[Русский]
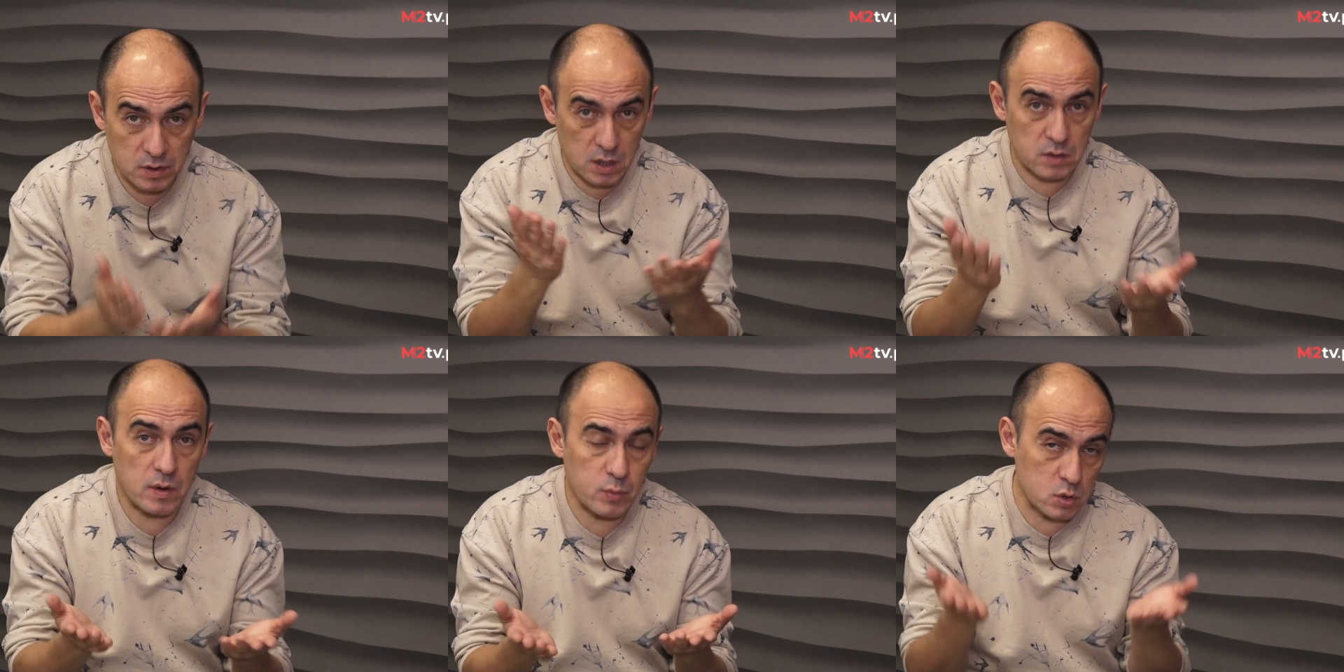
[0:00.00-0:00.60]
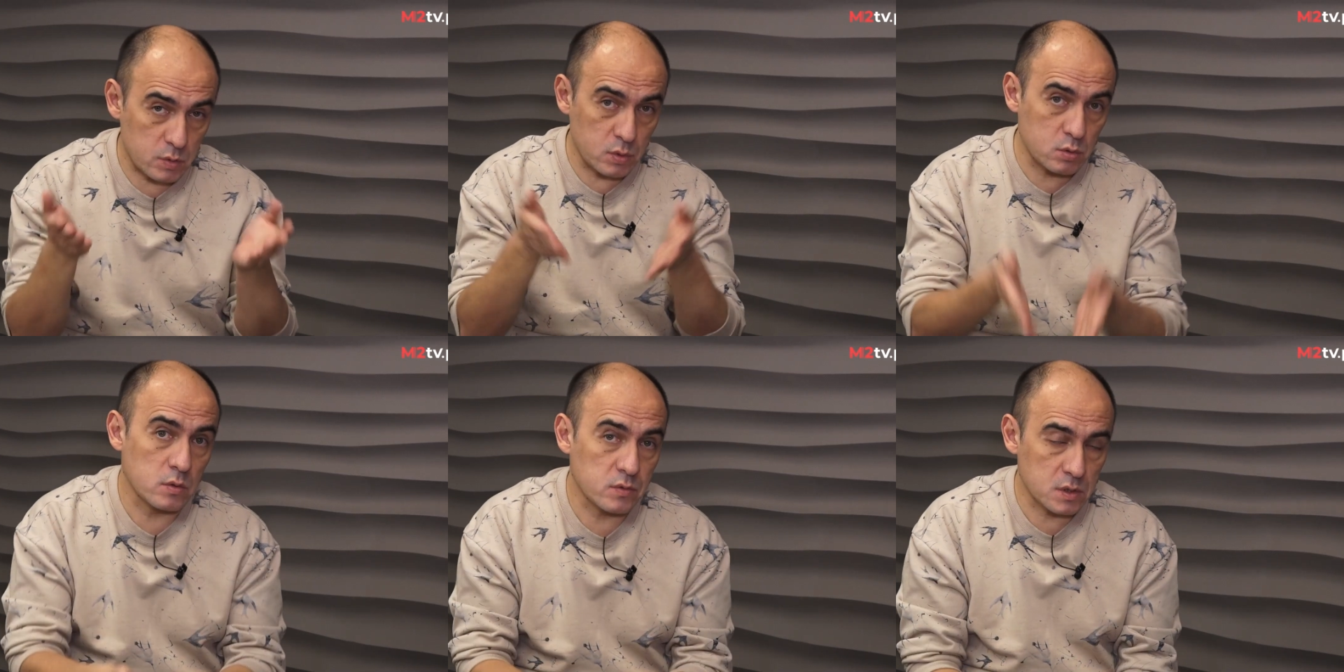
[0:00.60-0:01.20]
какие-то вопросы,
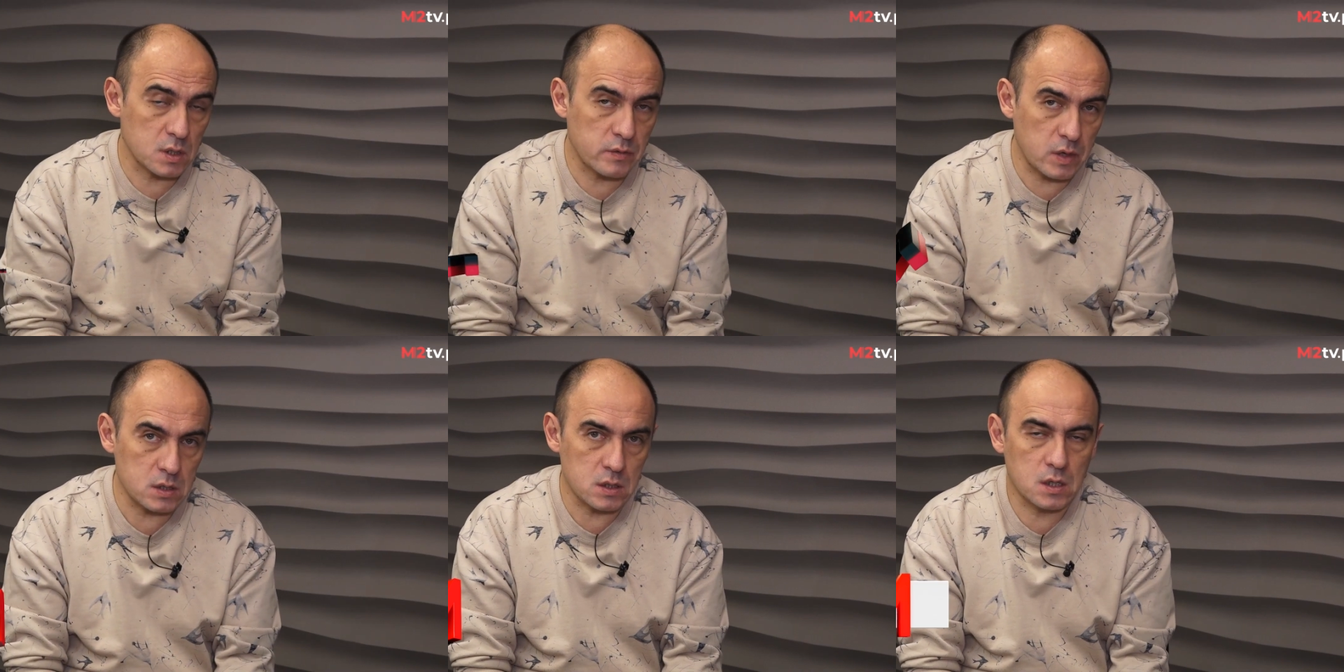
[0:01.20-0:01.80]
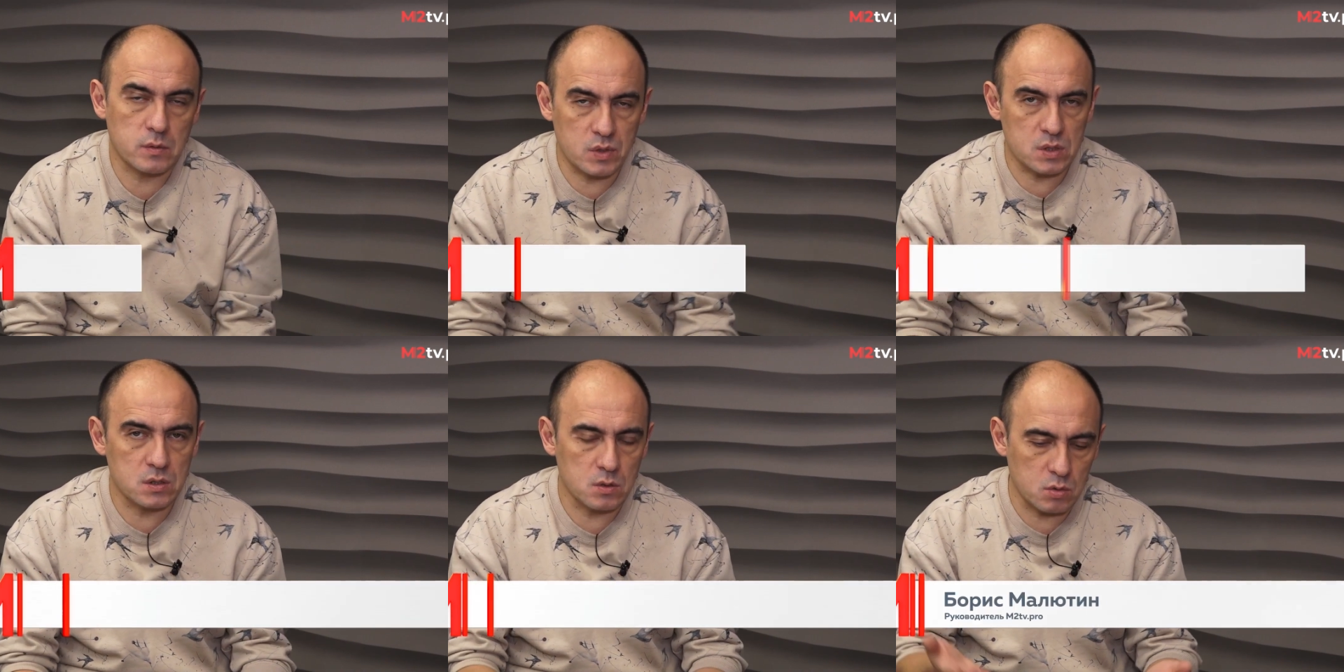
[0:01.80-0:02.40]
безусловно, задавайте их,
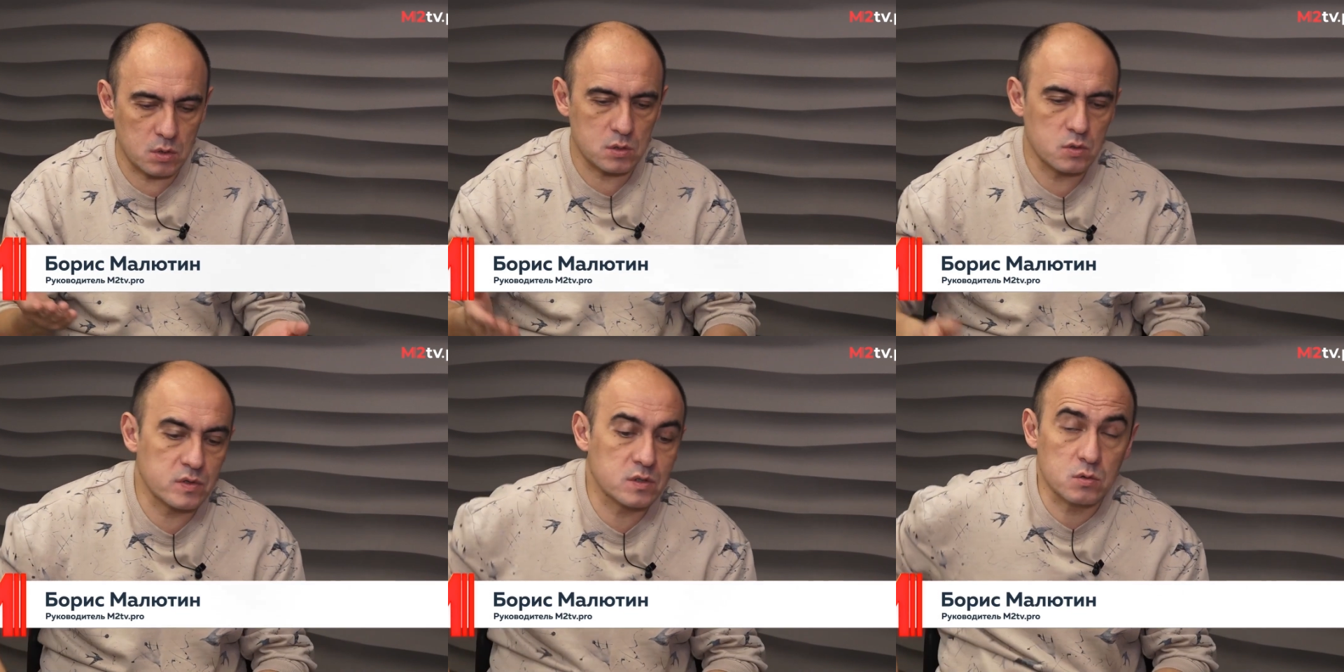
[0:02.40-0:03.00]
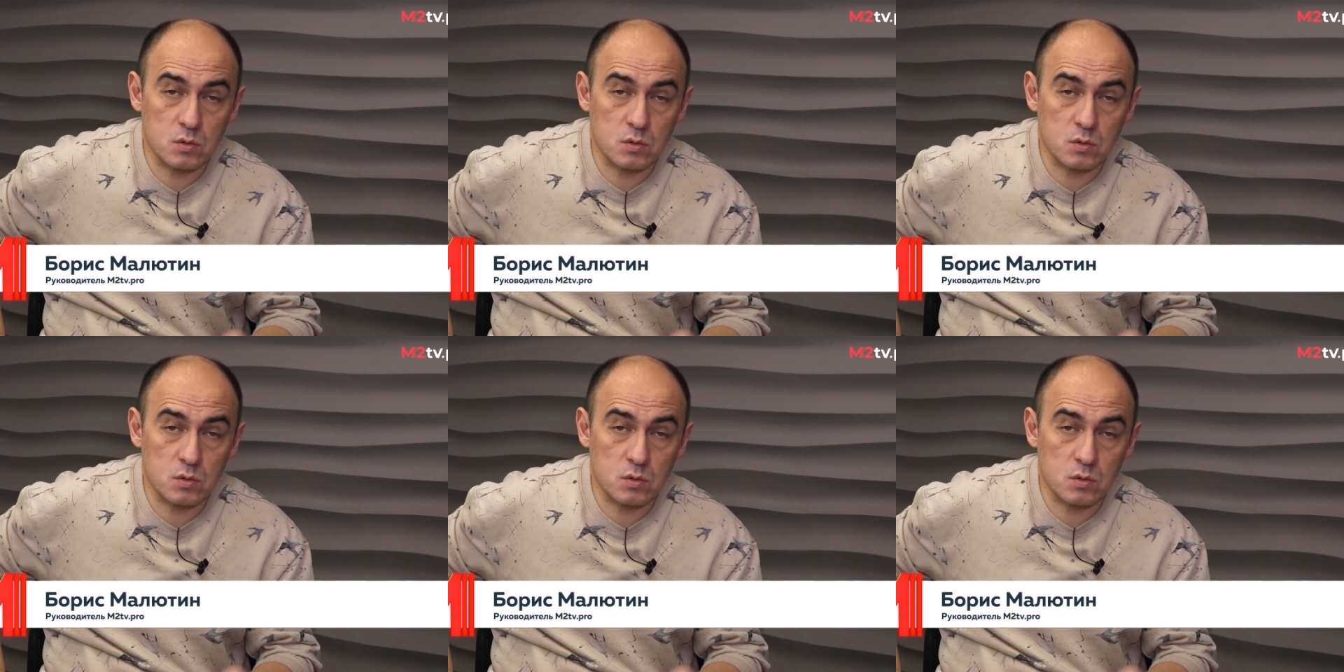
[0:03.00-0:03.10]
комментируйте, если у вас,